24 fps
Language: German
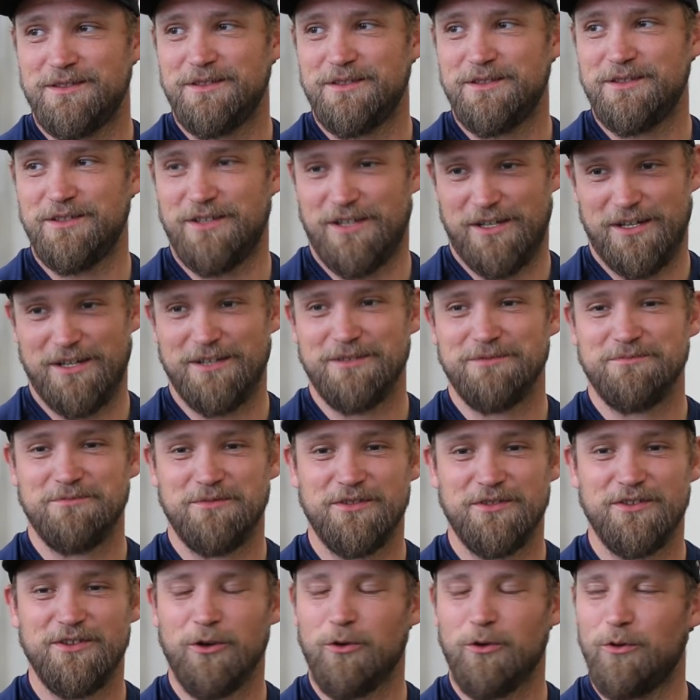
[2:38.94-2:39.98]
Ja,
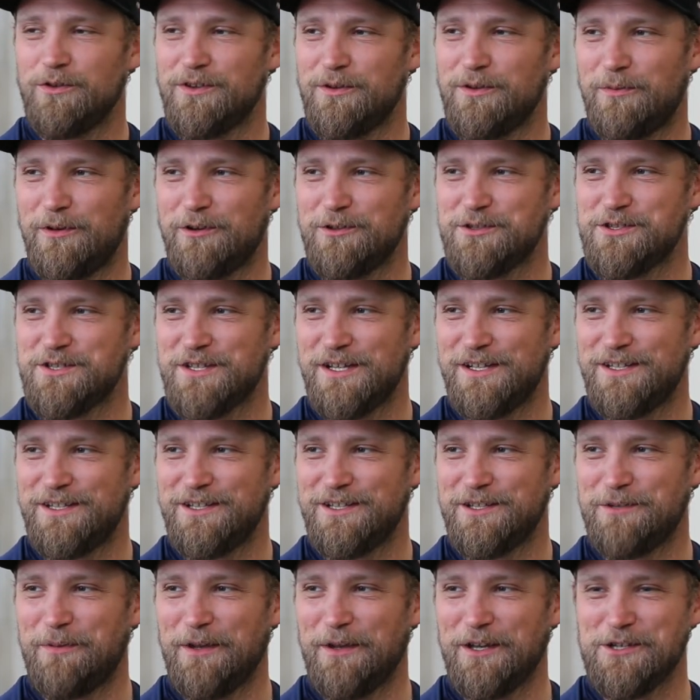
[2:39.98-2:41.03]
ist eine große
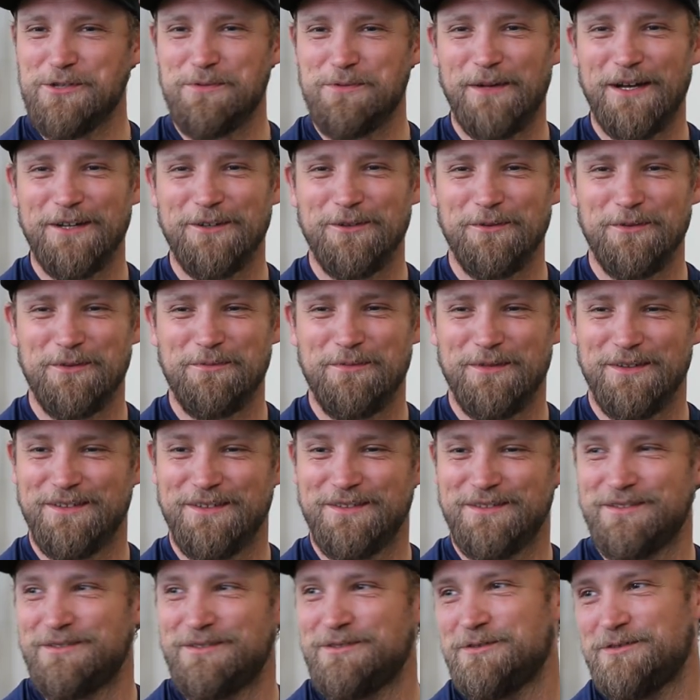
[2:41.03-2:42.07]
Baustelle. Ich bin gespannt, ob es
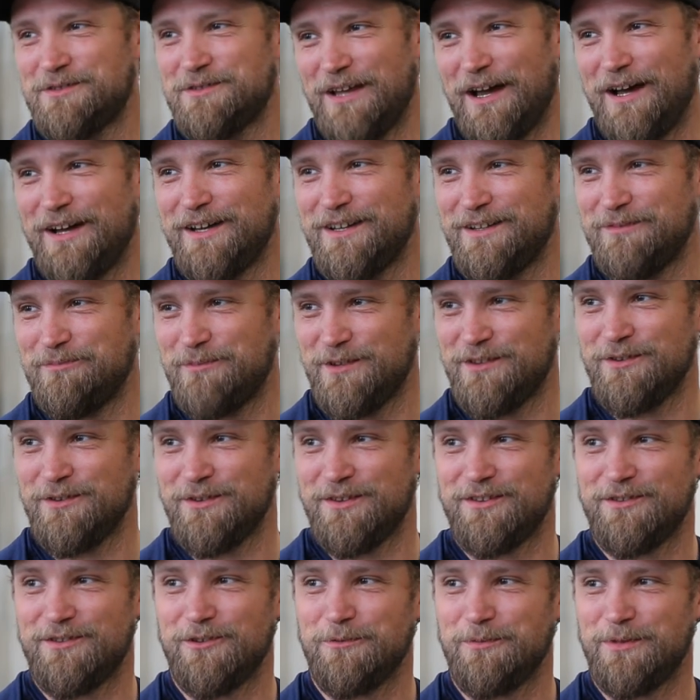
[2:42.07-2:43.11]
bis dahin, bis zur
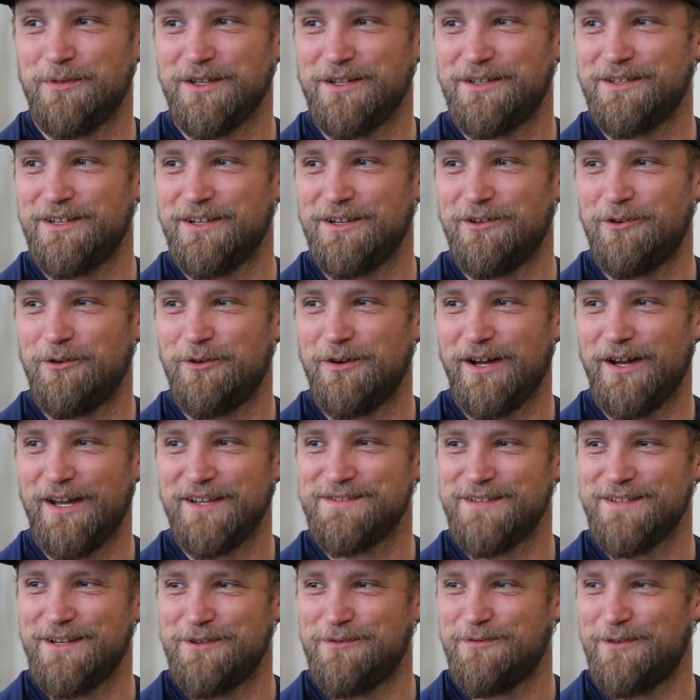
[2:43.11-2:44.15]
Saisonbeginn dann auch
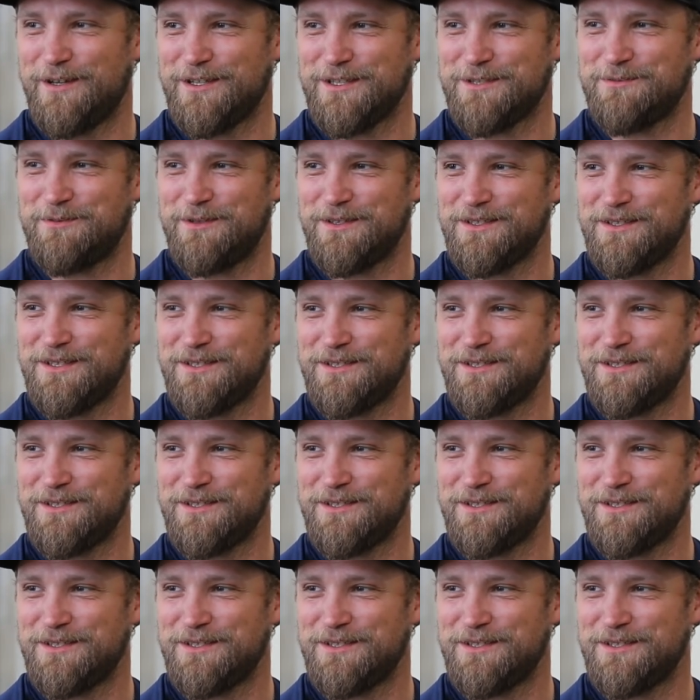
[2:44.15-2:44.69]
rechtzeitig fertig wird.